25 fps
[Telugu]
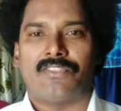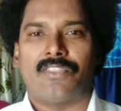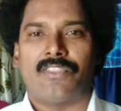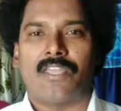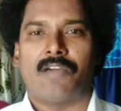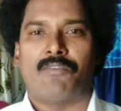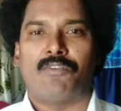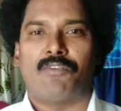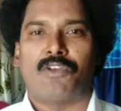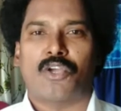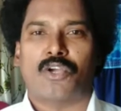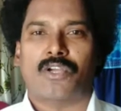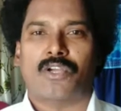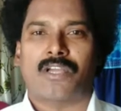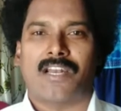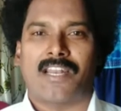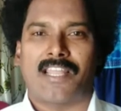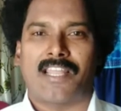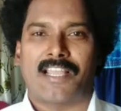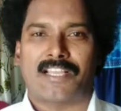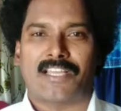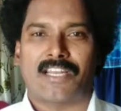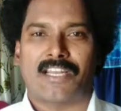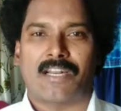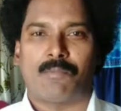దేవుని యొక్క
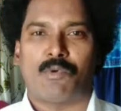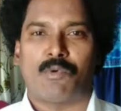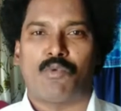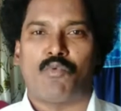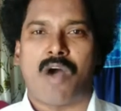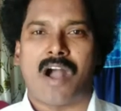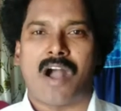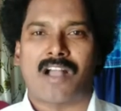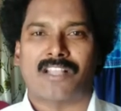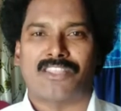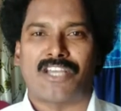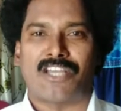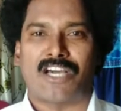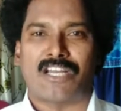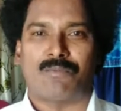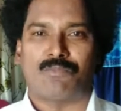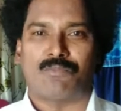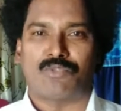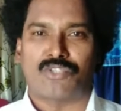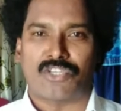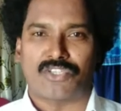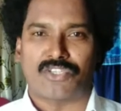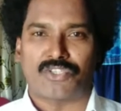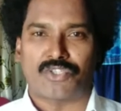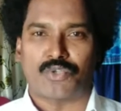లేఖనము వాగ్దానం
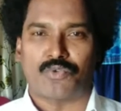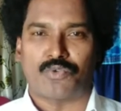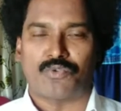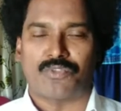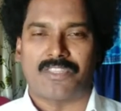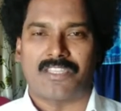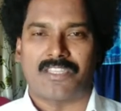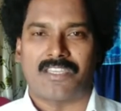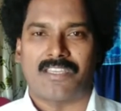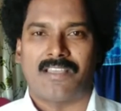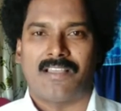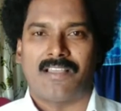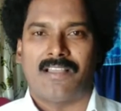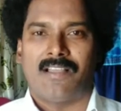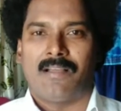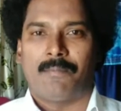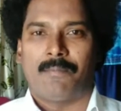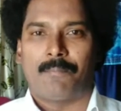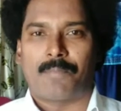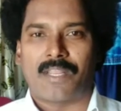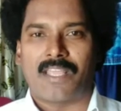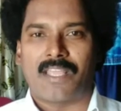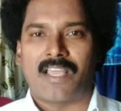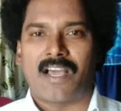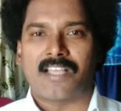చేస్తూ ఉంది
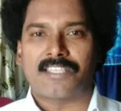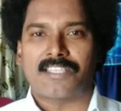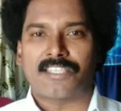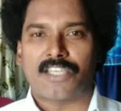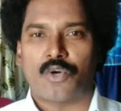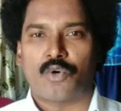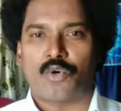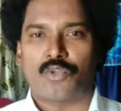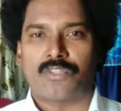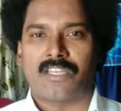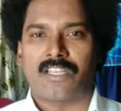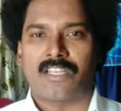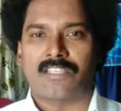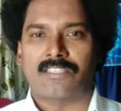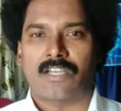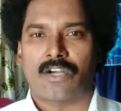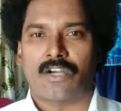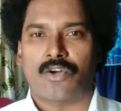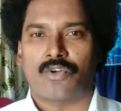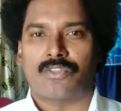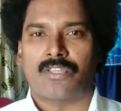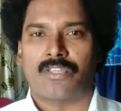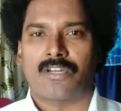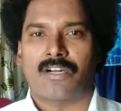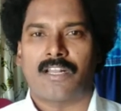ప్రియా సహోదరి
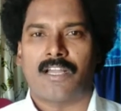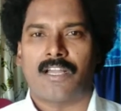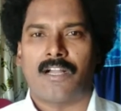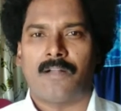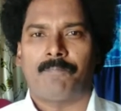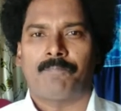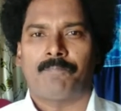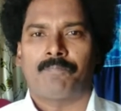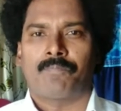సహోదరుడా